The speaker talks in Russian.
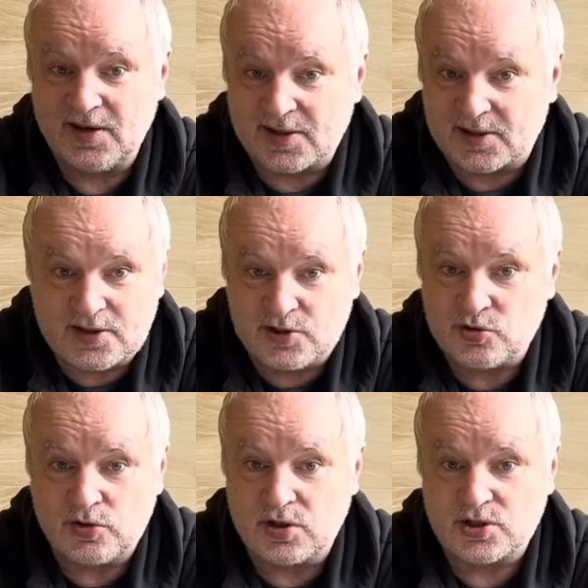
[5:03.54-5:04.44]
играх
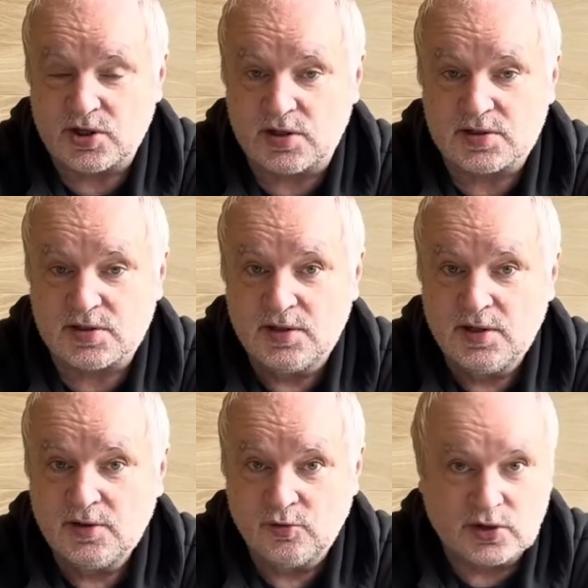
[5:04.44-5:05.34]
ничего не решается.
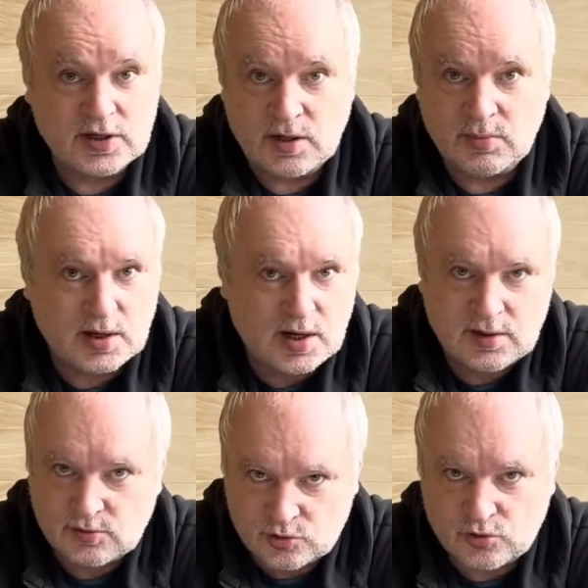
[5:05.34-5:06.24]
Ну вот они
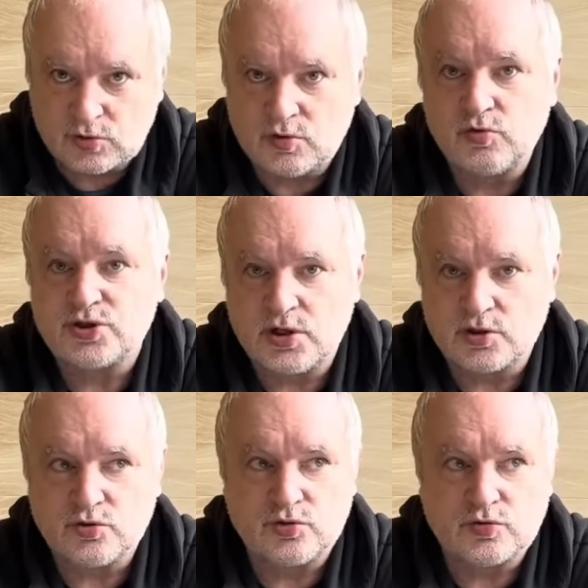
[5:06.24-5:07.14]
обыграли, ну что, то есть хочешь
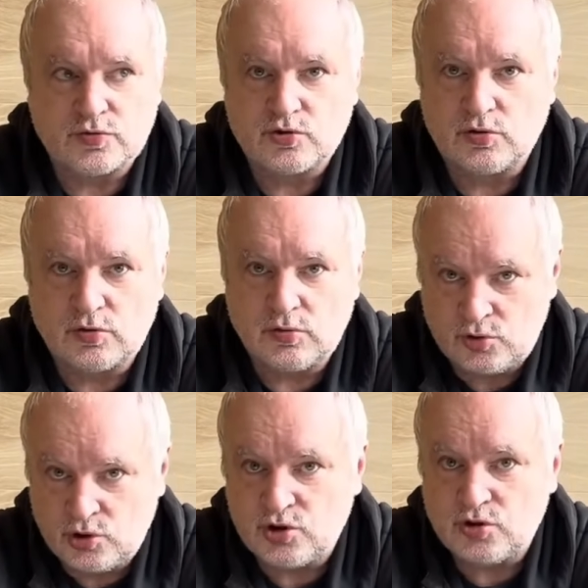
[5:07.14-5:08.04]
сказать, что что? что? Ну,
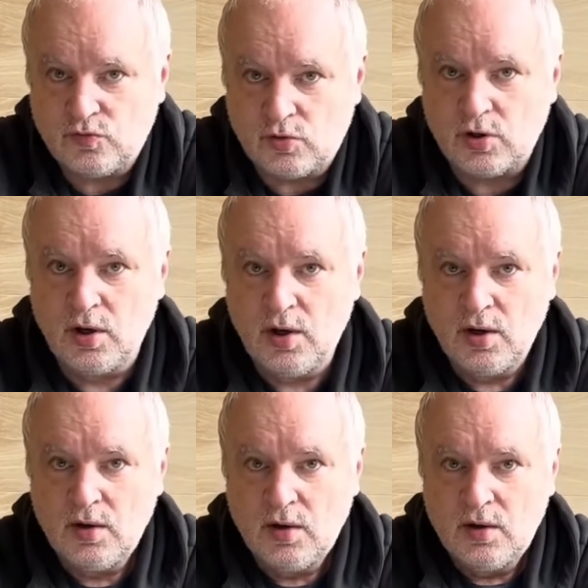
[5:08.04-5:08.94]
ну ничего. Игорь
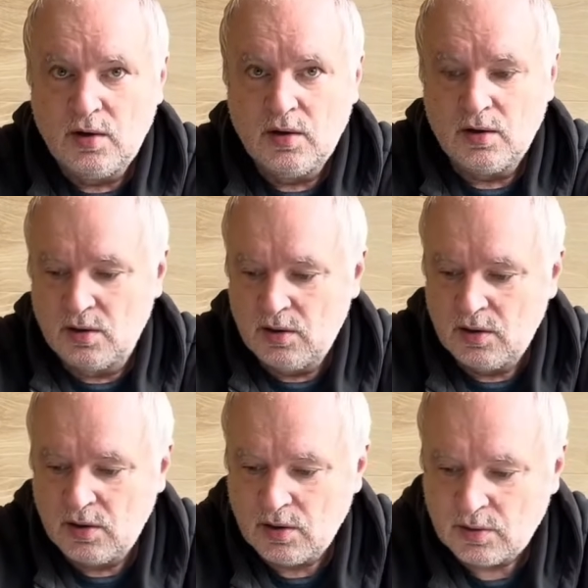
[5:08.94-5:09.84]
Михайлович, смотрите, ничего не
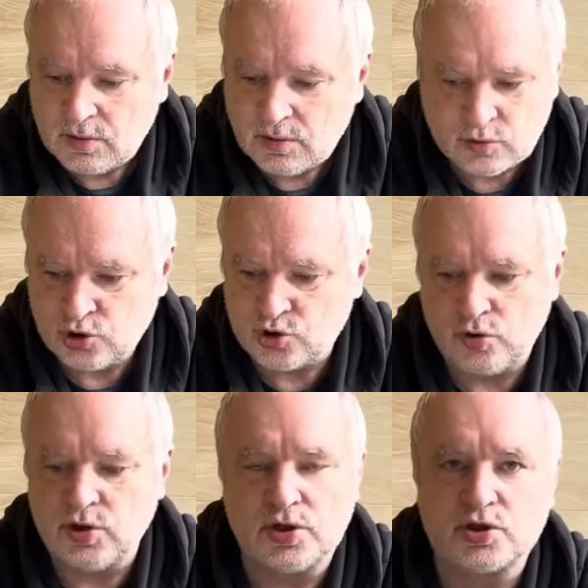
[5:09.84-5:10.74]
решается. Вот ну, э,
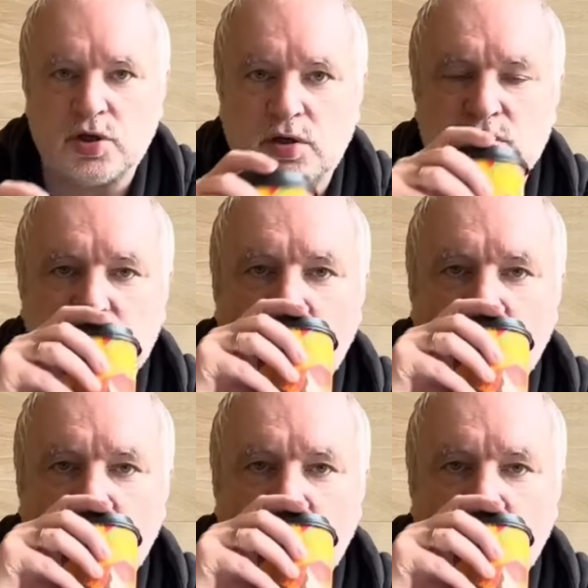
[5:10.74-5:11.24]
ничего мы, не мы решается. же